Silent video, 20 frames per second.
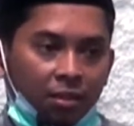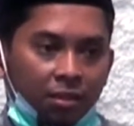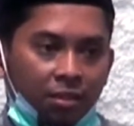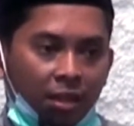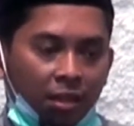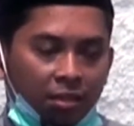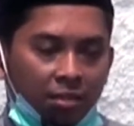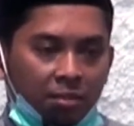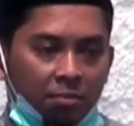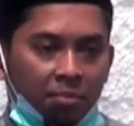
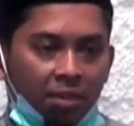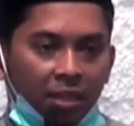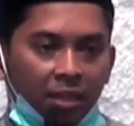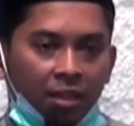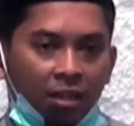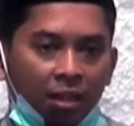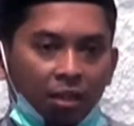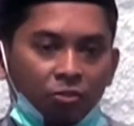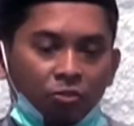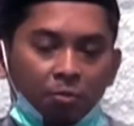yahdi
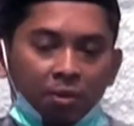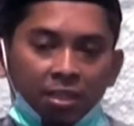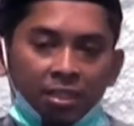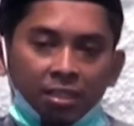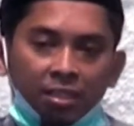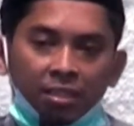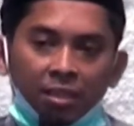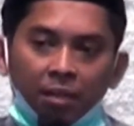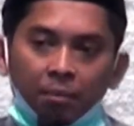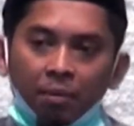bihillahu
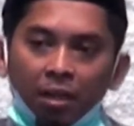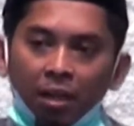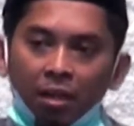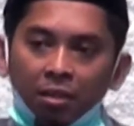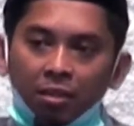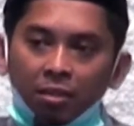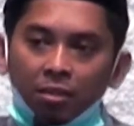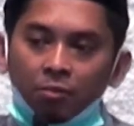manittaba'a